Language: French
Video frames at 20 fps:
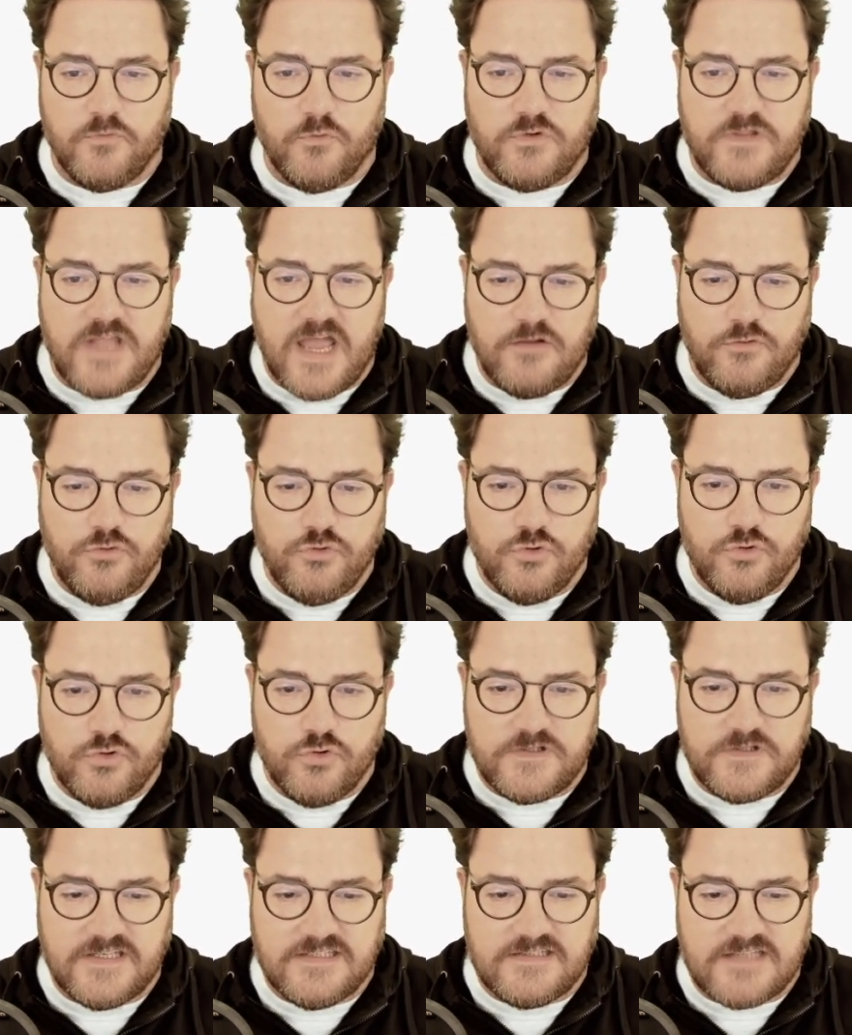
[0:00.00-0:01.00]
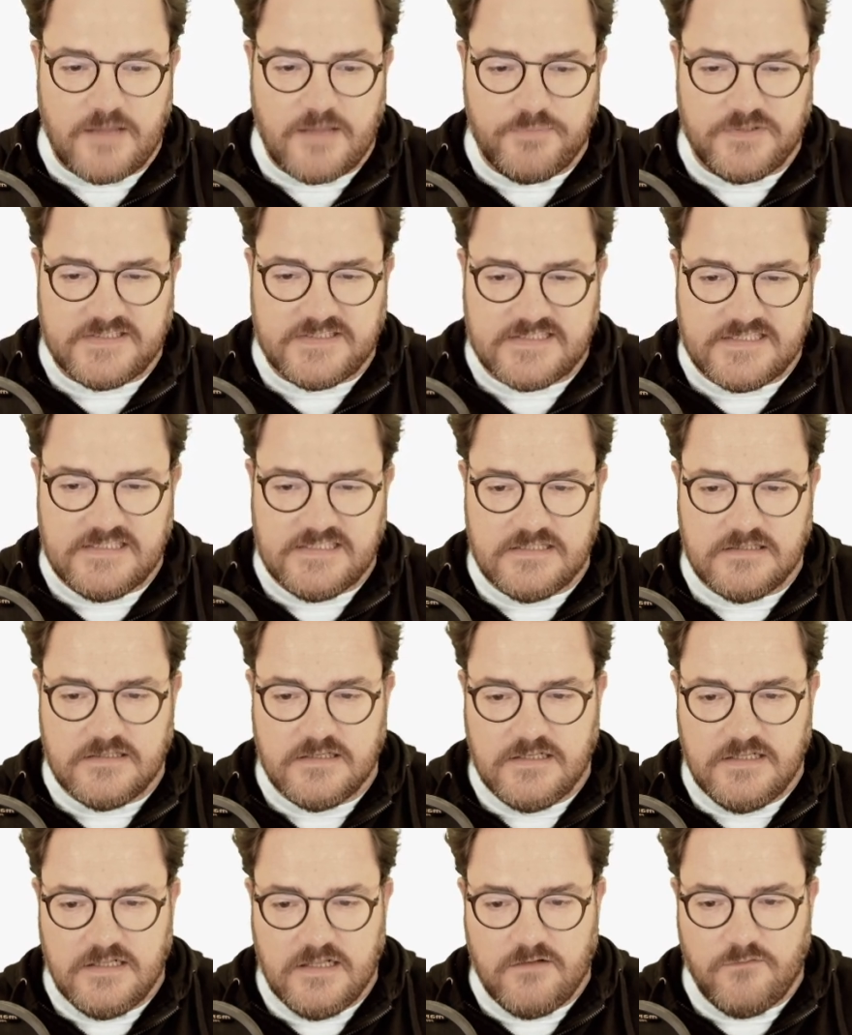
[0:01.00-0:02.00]
On a une autre étape ici,
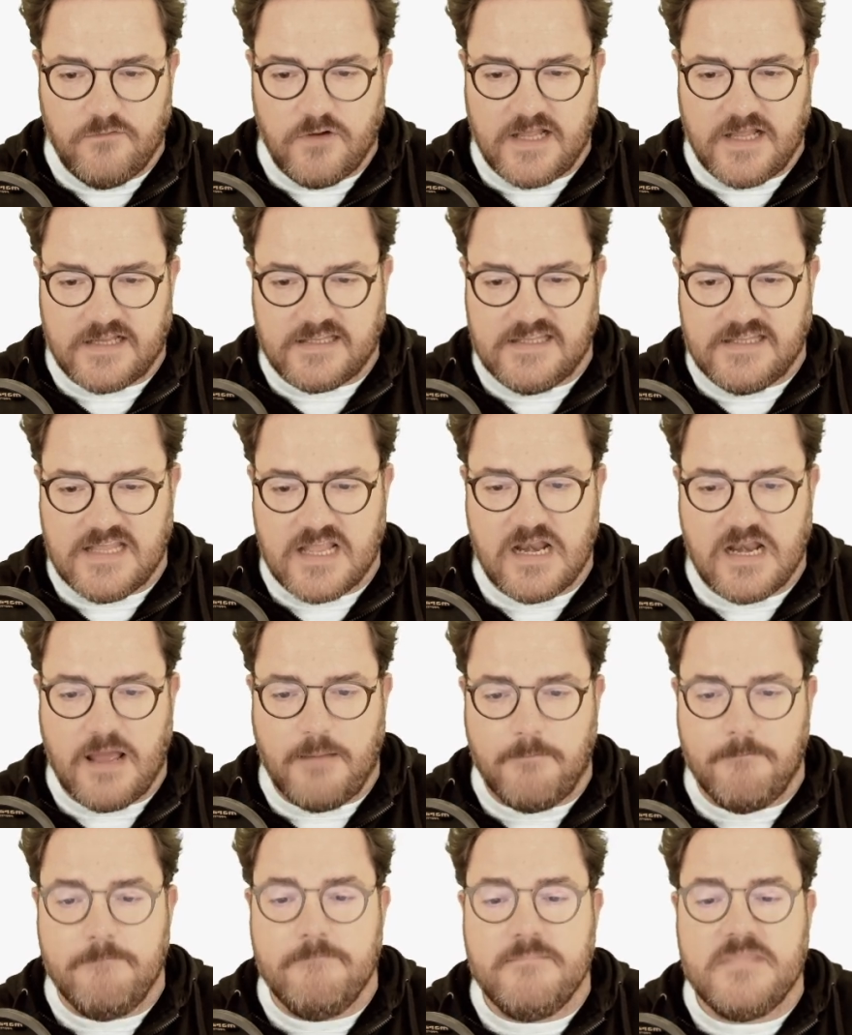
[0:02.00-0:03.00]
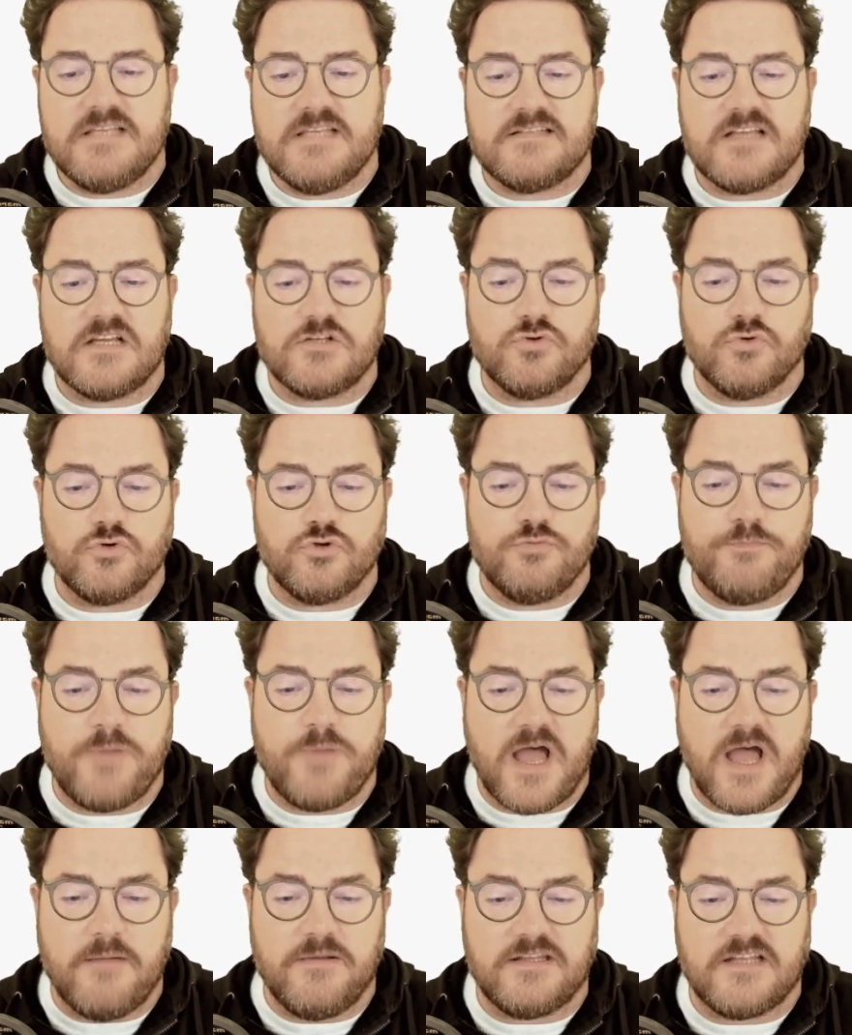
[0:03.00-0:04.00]
voilà, qui est la mise à jour du
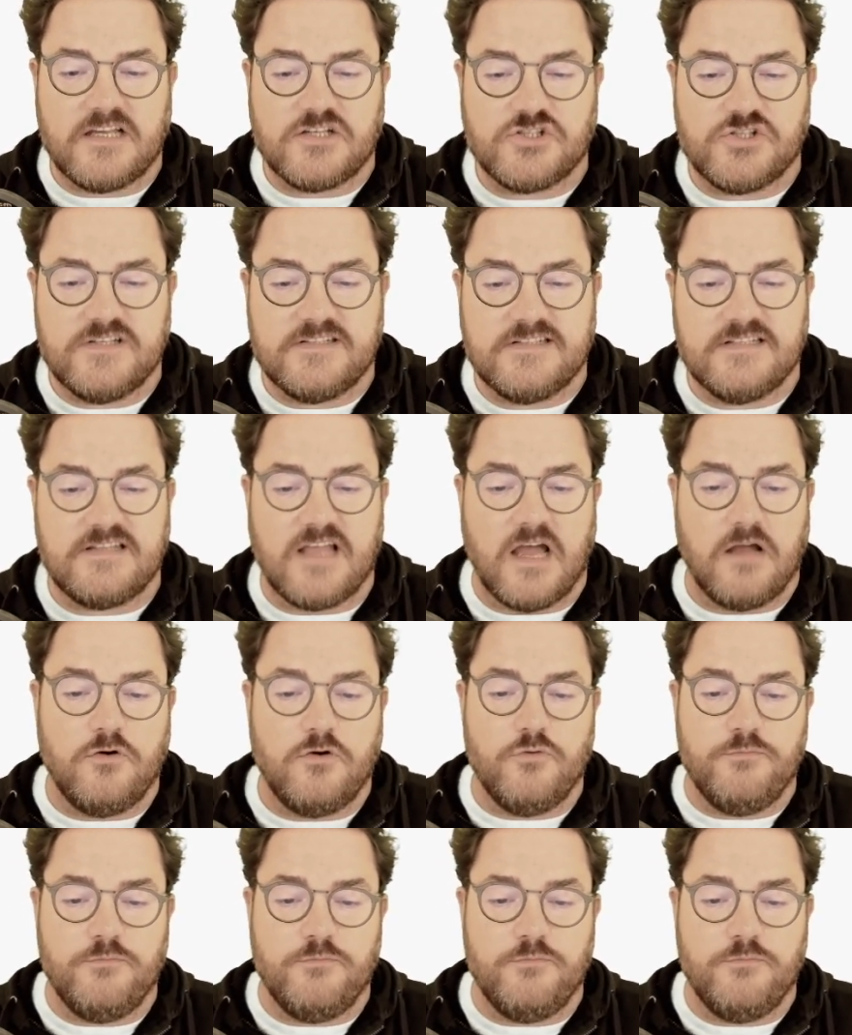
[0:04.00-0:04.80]
paramétrage des états.